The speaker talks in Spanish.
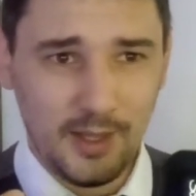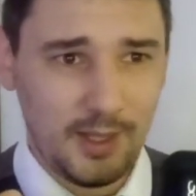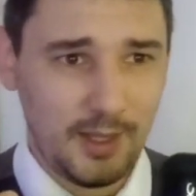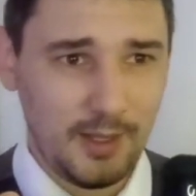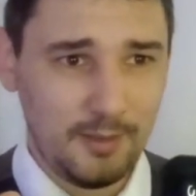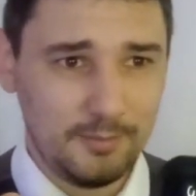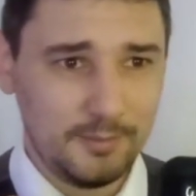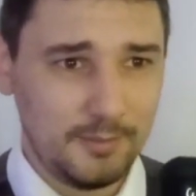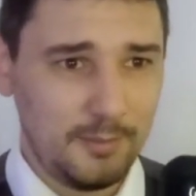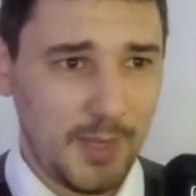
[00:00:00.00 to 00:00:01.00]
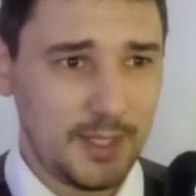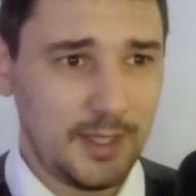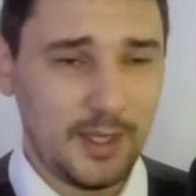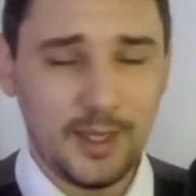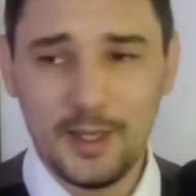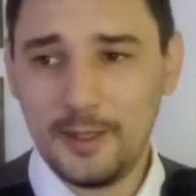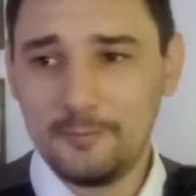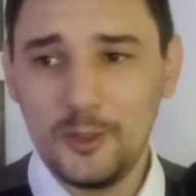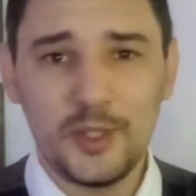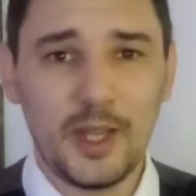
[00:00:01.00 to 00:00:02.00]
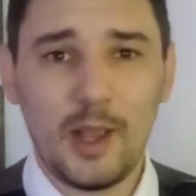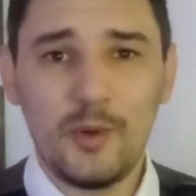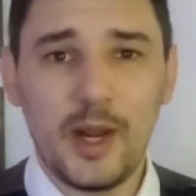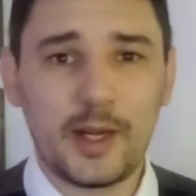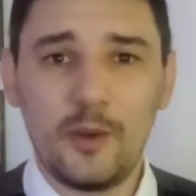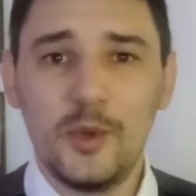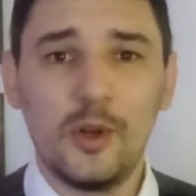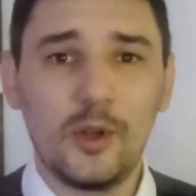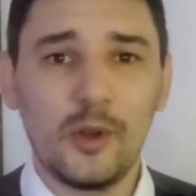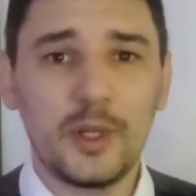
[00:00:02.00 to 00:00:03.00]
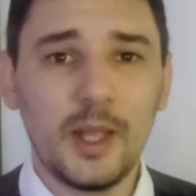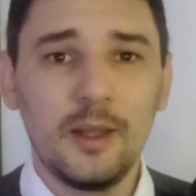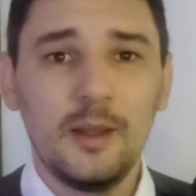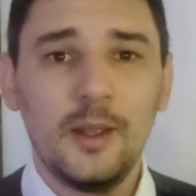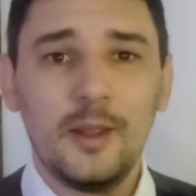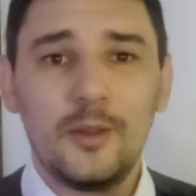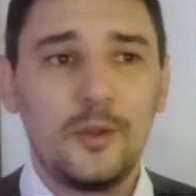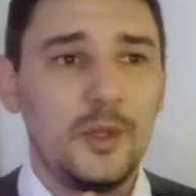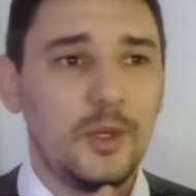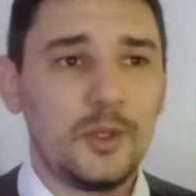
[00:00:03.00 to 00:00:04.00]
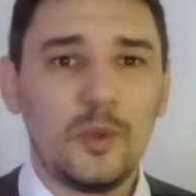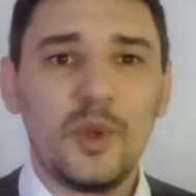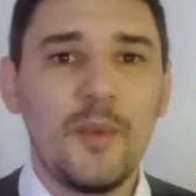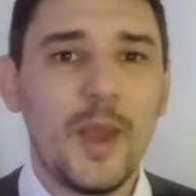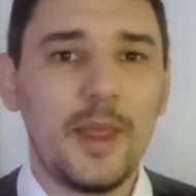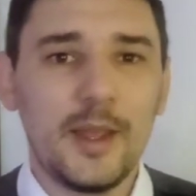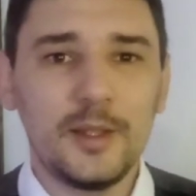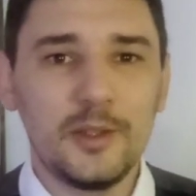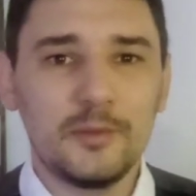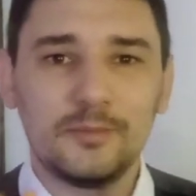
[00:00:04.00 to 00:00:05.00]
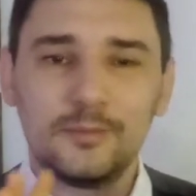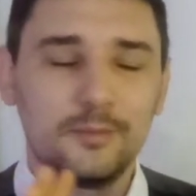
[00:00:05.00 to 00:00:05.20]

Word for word: eh, vas a, no sé, a una reunión corta donde no te dure más de eso,